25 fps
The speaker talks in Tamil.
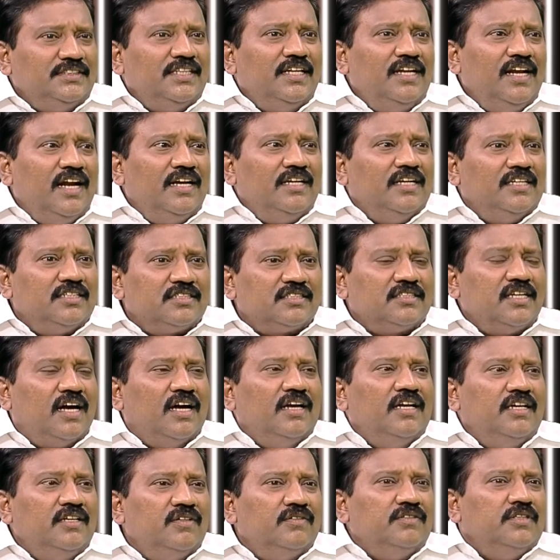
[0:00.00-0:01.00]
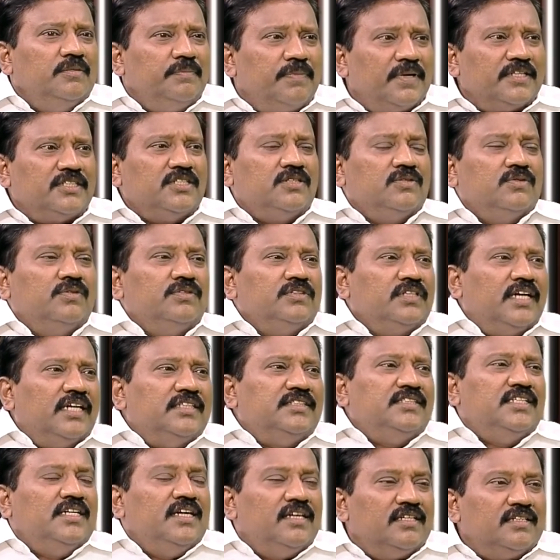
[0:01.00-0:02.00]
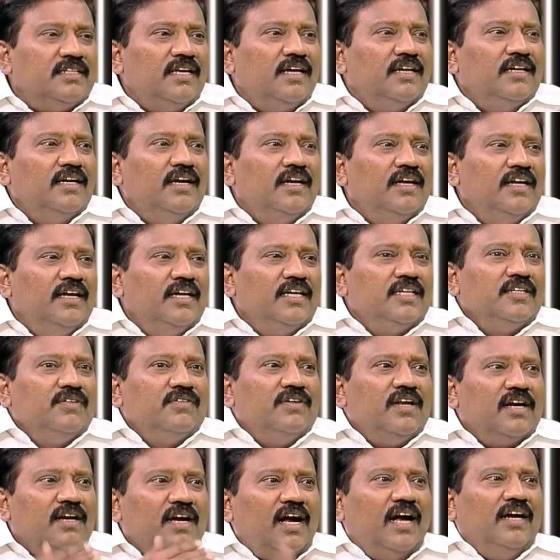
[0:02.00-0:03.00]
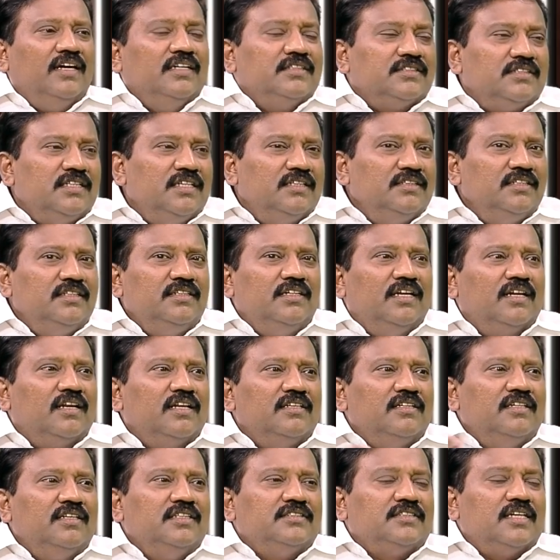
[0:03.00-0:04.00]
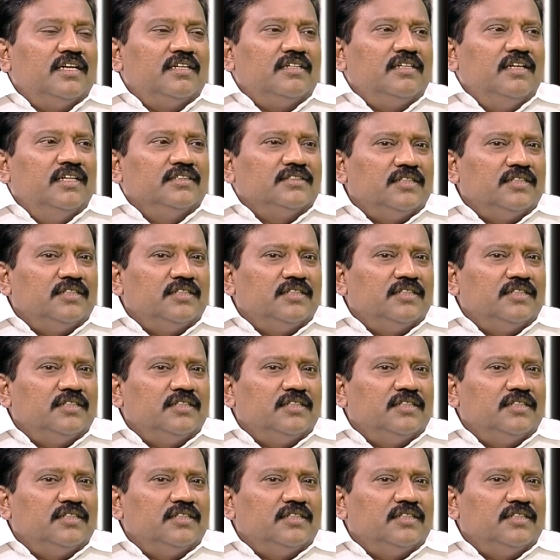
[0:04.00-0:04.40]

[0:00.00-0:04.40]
அன்னைக்கு தான் அண்ணன் ஸ்டாலின் வந்து ப்ரெஷர் கொடுத்து கட்சியை எடுத்தார் இவர் நான் காங்கிரஸில் இருந்துக்கிட்டே ரஜினி சார்கிட்ட